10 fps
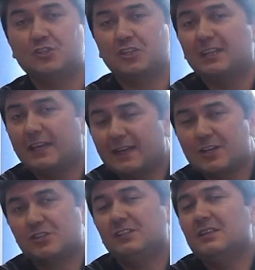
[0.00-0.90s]
Читай
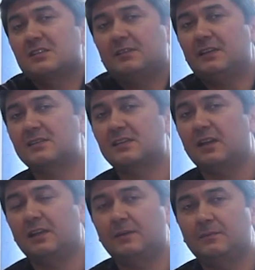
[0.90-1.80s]
каждый день свои
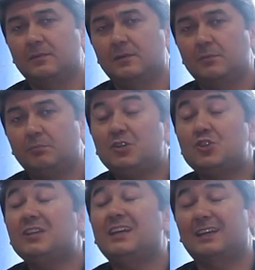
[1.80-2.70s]
цели.
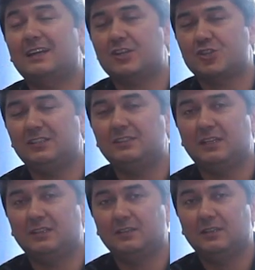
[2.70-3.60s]
Пиши их каждый
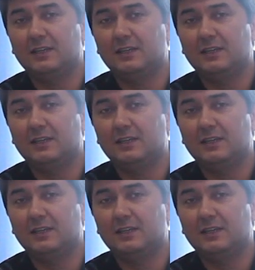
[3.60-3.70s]
день.